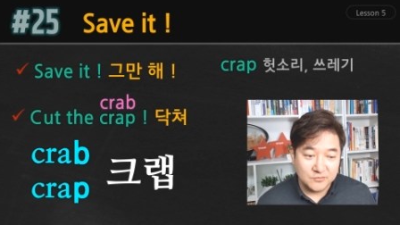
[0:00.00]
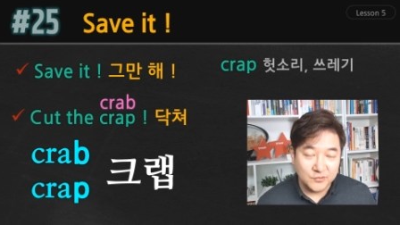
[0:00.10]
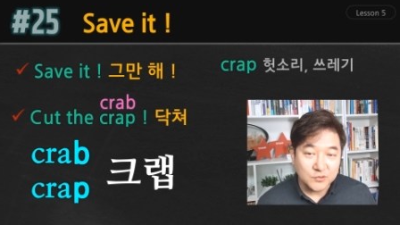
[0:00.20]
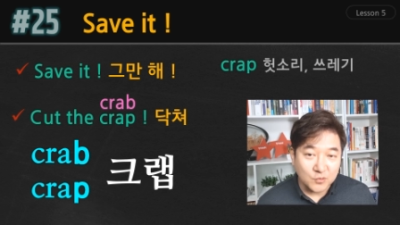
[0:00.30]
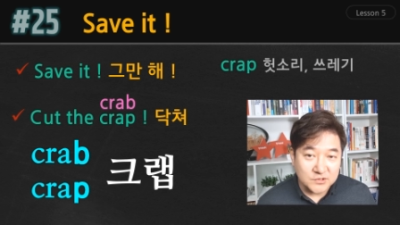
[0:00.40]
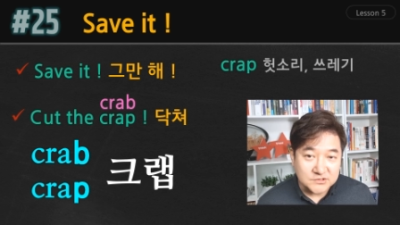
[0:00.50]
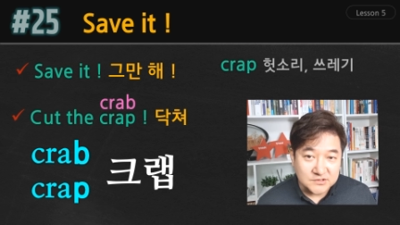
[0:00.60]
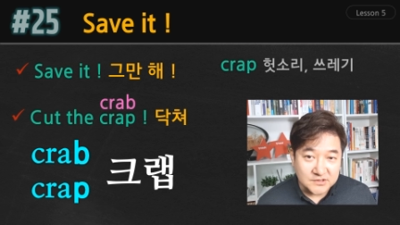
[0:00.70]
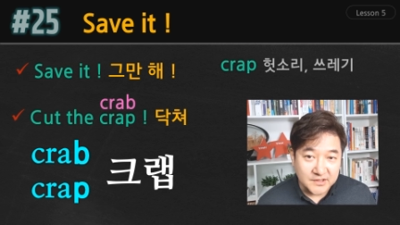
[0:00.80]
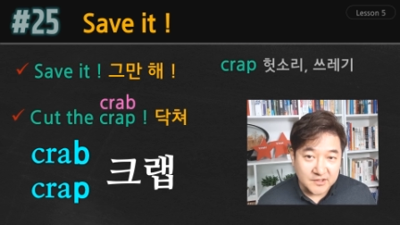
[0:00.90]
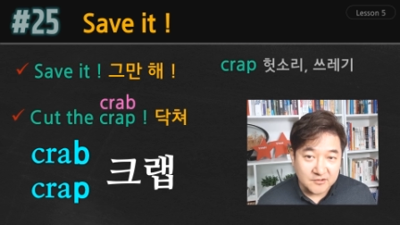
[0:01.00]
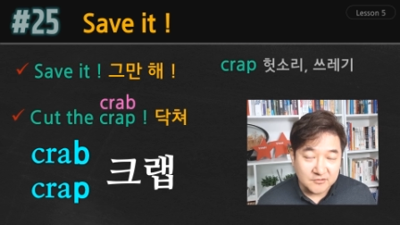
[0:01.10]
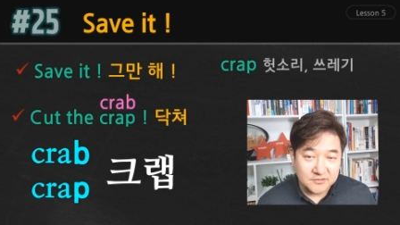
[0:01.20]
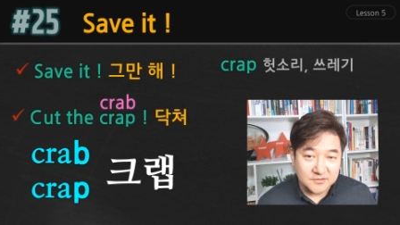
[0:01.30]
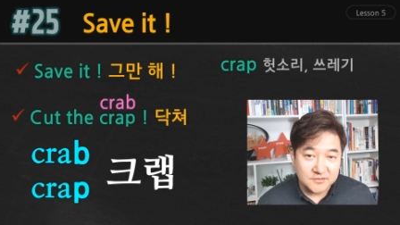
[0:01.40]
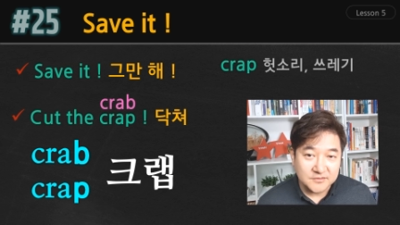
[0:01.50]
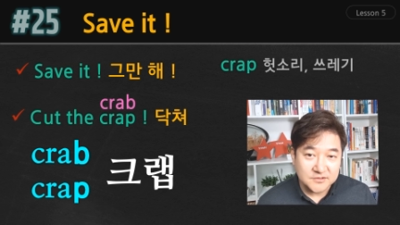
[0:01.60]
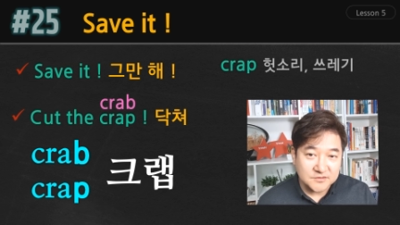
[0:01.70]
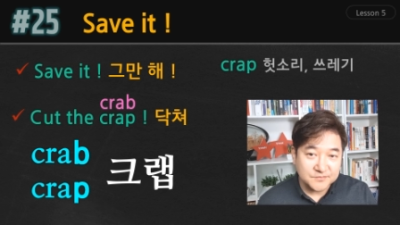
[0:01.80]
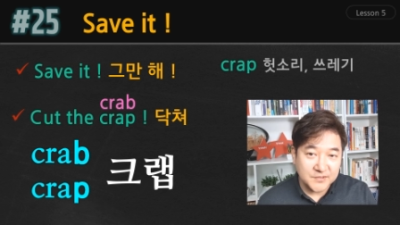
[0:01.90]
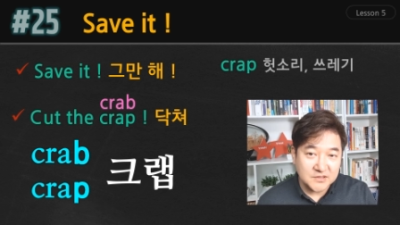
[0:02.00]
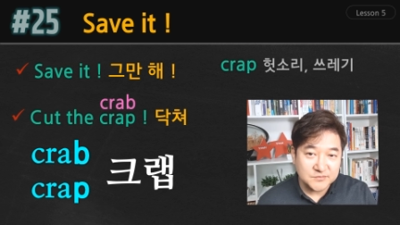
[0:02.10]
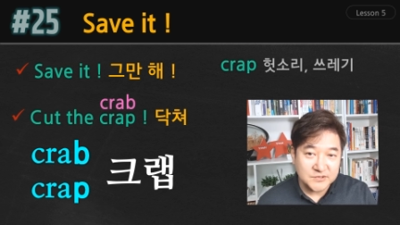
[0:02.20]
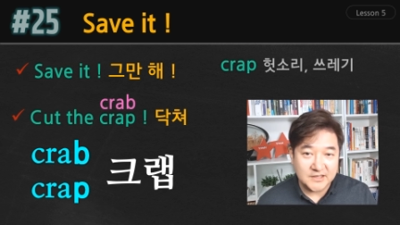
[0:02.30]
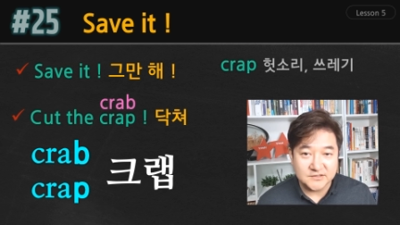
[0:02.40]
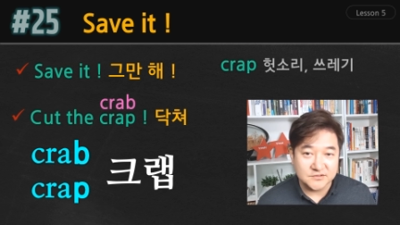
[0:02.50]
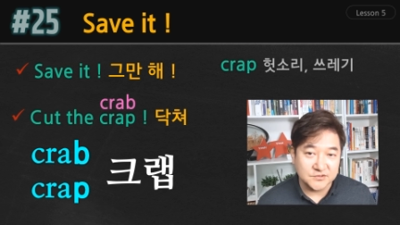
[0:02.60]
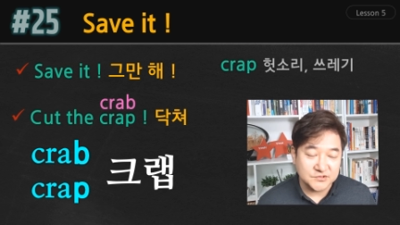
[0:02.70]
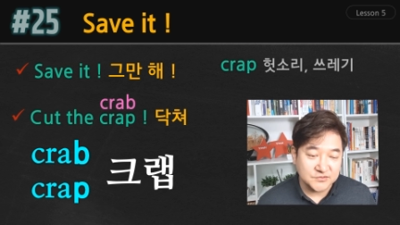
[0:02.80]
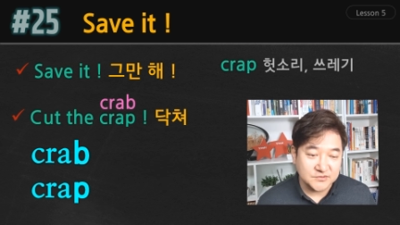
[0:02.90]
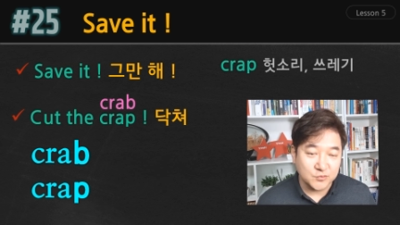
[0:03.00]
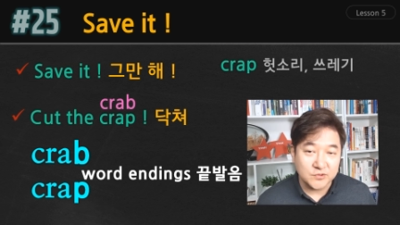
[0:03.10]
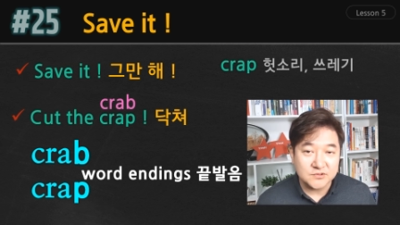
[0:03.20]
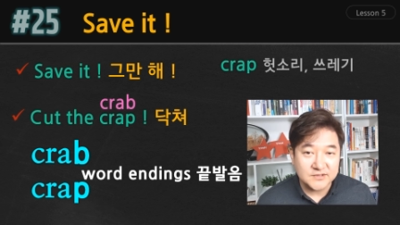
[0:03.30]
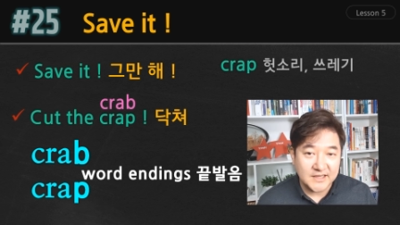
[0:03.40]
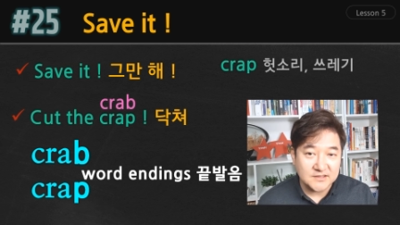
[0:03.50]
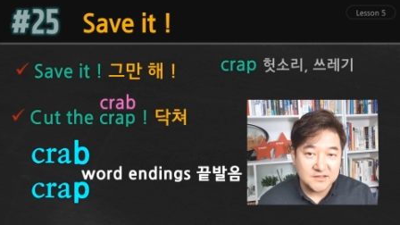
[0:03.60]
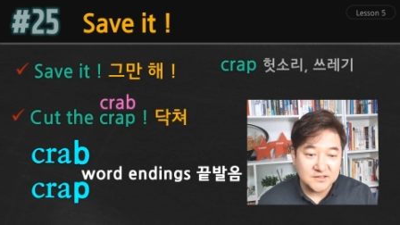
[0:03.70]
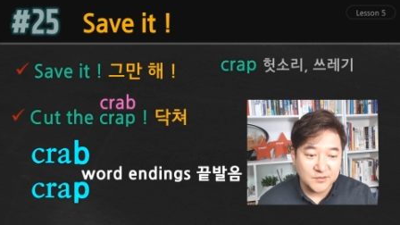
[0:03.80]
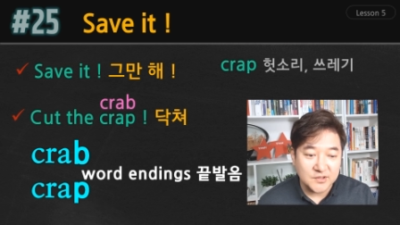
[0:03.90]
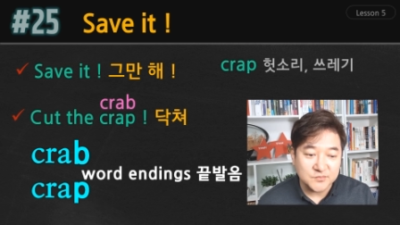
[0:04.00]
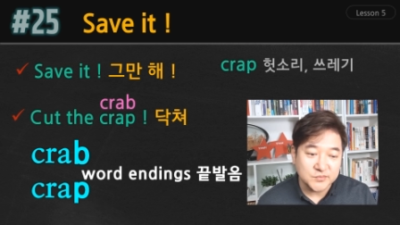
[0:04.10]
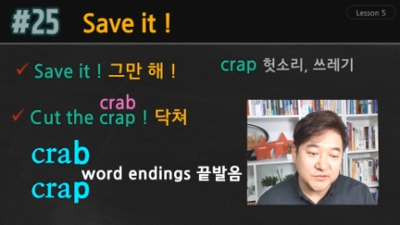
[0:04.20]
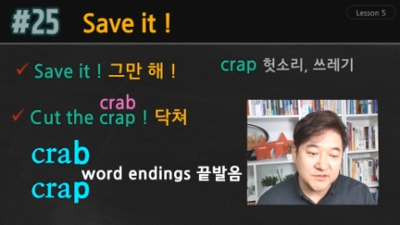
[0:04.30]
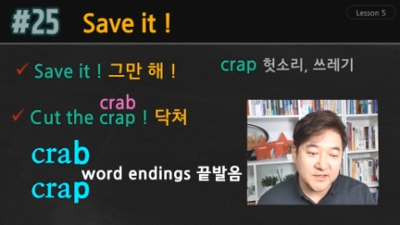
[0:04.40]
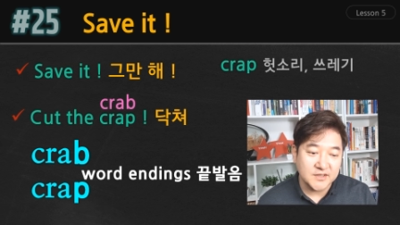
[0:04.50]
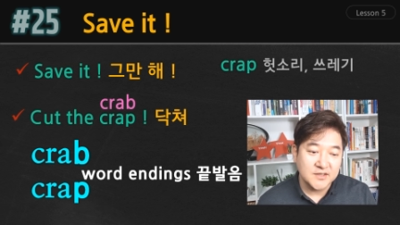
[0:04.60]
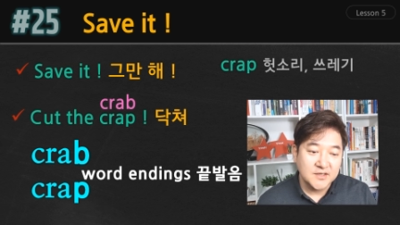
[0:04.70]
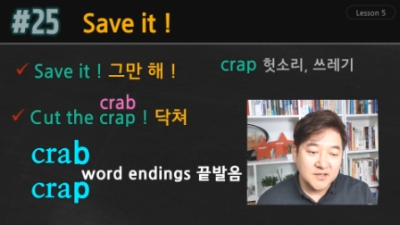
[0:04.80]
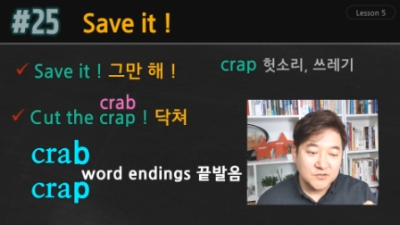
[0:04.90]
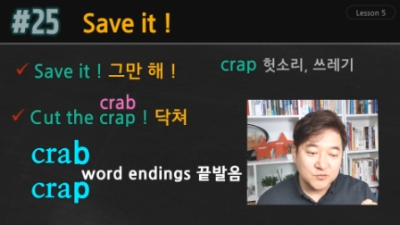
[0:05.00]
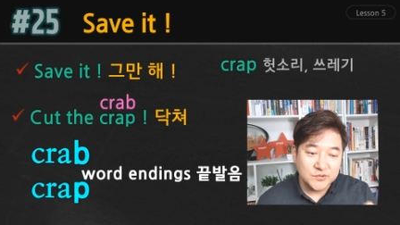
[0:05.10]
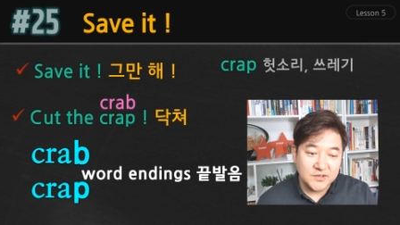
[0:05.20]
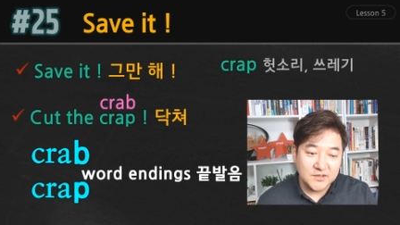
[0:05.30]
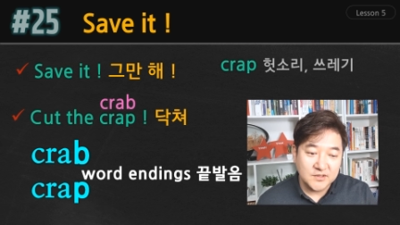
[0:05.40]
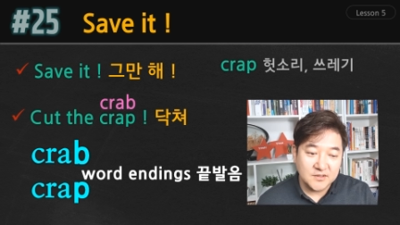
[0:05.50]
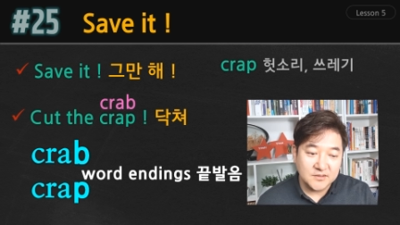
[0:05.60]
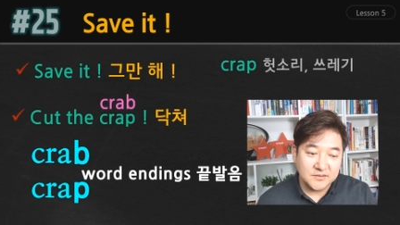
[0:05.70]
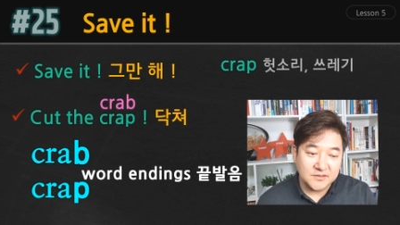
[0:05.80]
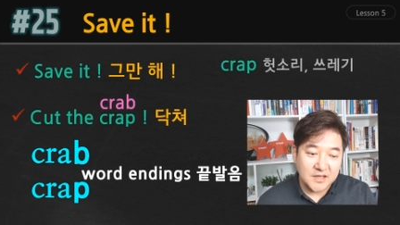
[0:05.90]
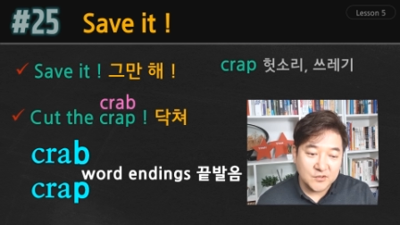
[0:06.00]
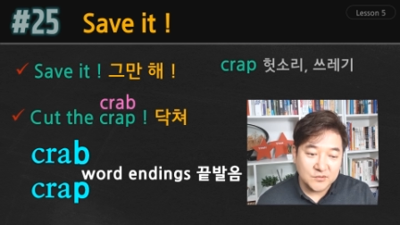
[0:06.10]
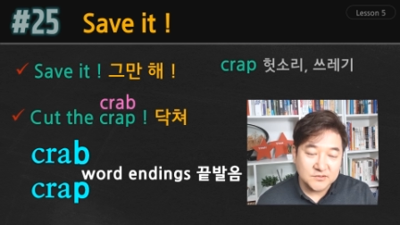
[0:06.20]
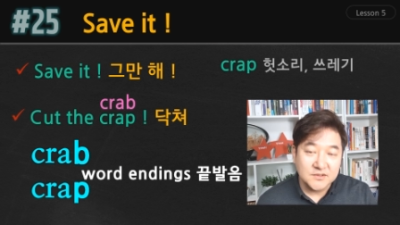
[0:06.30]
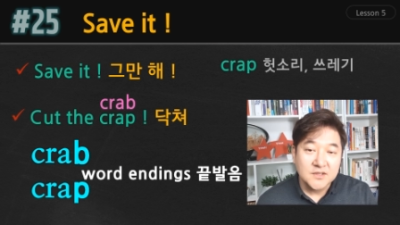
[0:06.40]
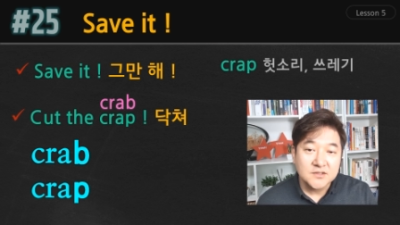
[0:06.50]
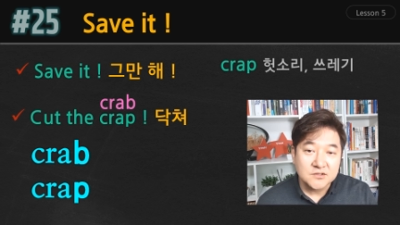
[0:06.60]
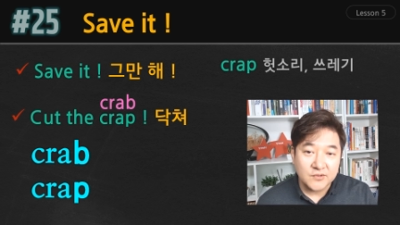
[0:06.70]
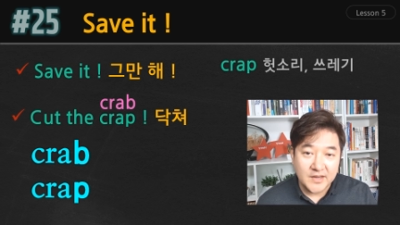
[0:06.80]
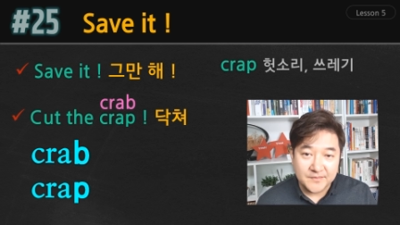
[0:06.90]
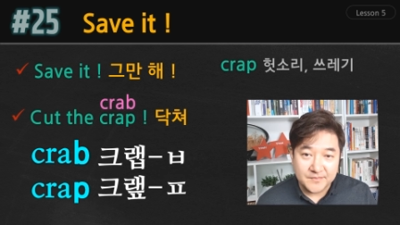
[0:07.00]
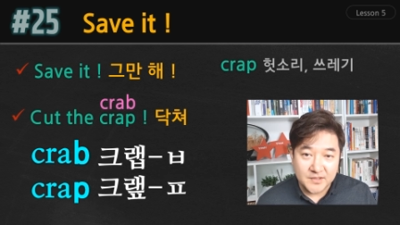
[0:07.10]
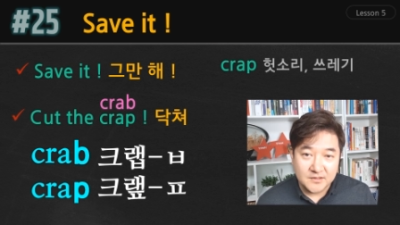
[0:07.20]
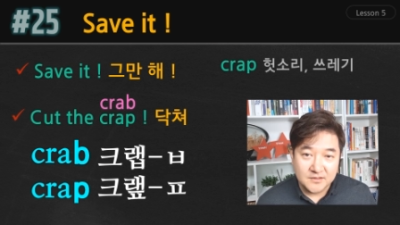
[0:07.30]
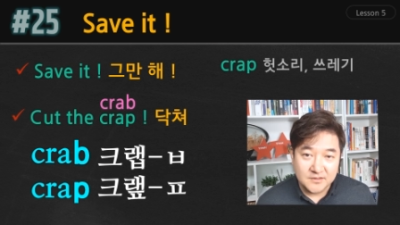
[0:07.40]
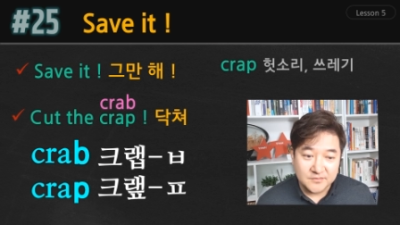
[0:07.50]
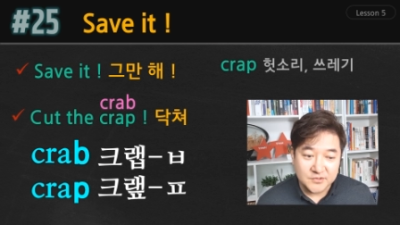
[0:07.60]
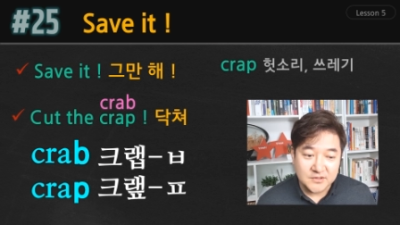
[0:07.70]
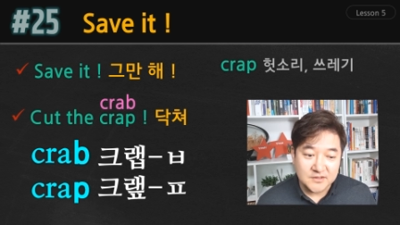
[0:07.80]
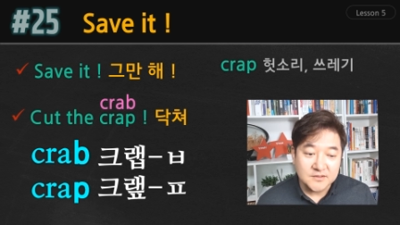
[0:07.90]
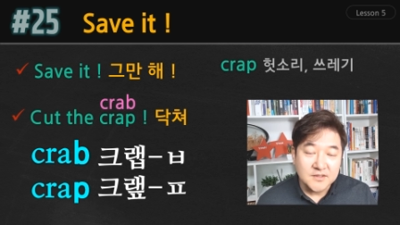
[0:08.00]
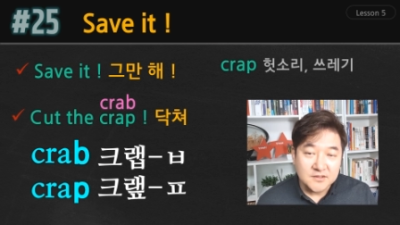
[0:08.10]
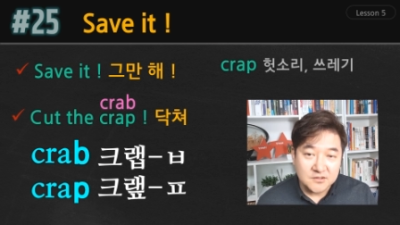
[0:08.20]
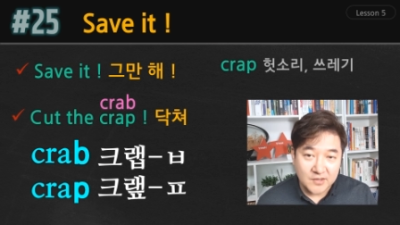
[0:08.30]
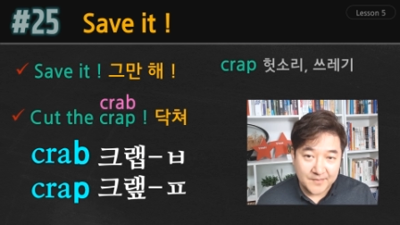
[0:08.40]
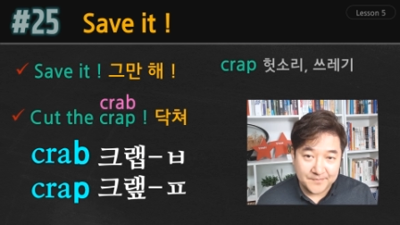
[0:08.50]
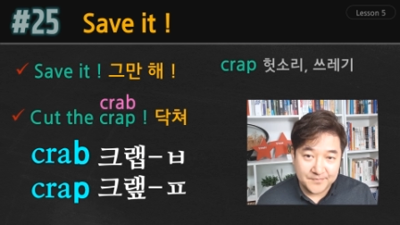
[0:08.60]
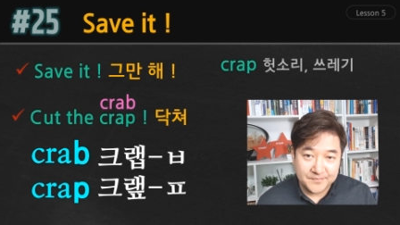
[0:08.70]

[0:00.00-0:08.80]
왜 똑같이 들릴까요? 끝 발음을 안 해서 그렇죠. word ending이라고 하는 부분인데 위에 단어는 crab, 밑에는 crap.